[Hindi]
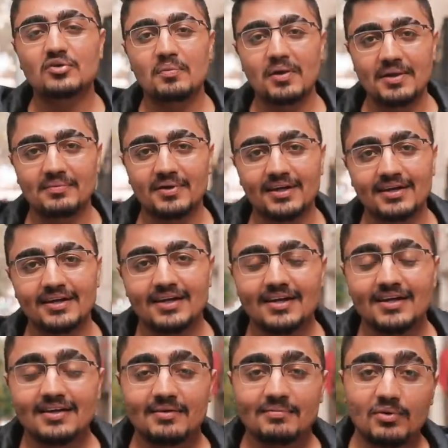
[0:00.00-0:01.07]
है दुबई में
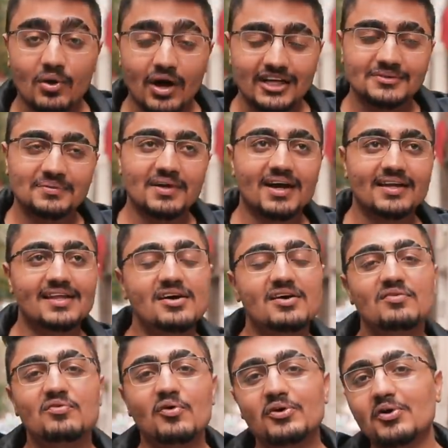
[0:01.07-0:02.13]
मेरे को आज भी याद
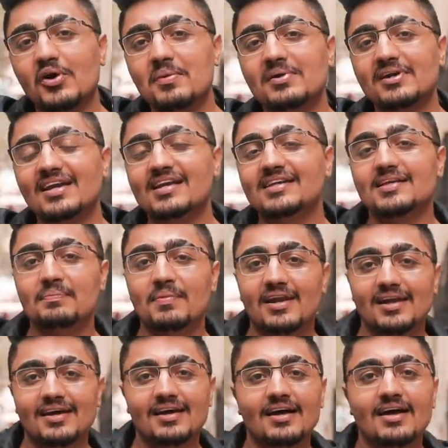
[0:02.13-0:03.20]
है वो टूर्नामेंट खेलने से
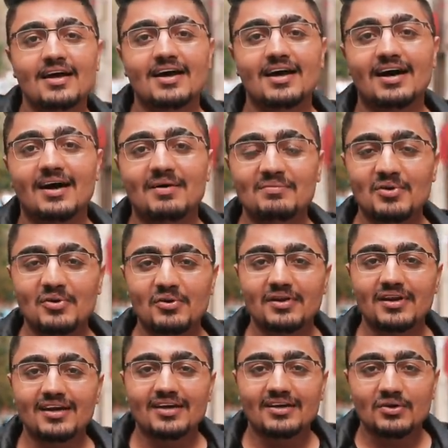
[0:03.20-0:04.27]
पहले हम
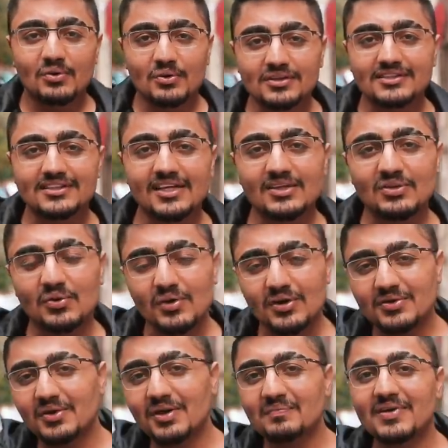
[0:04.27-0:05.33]
लोगों ने खुद से
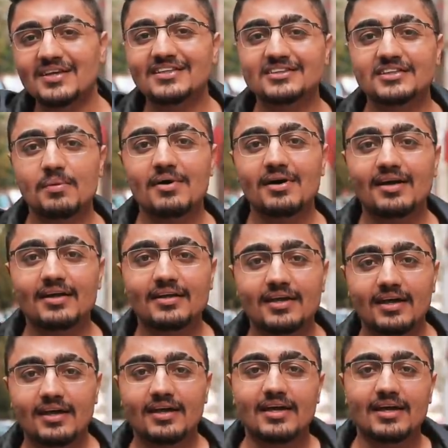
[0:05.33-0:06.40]
थोड़े थोड़े पैसे जमा
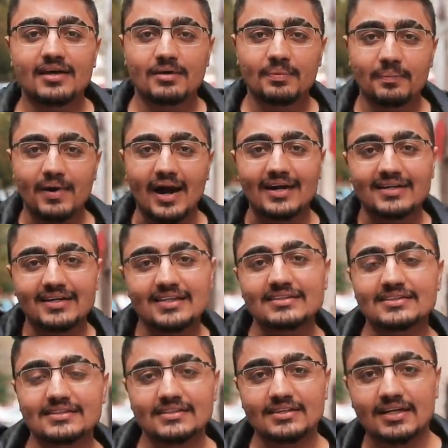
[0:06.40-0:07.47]
करके एक
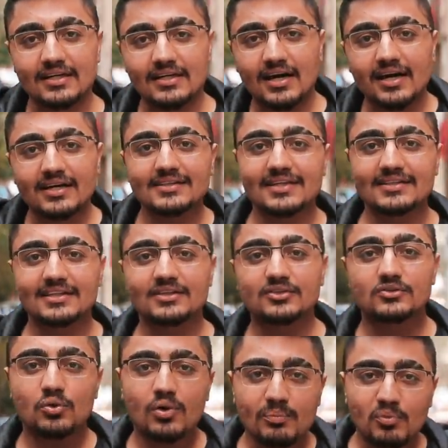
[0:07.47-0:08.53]
प्रैक्टिस घर जैसा
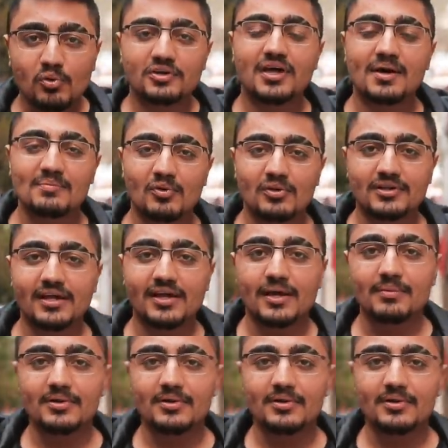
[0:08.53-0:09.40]
उसको हम बूट कैम्प बोलते हैं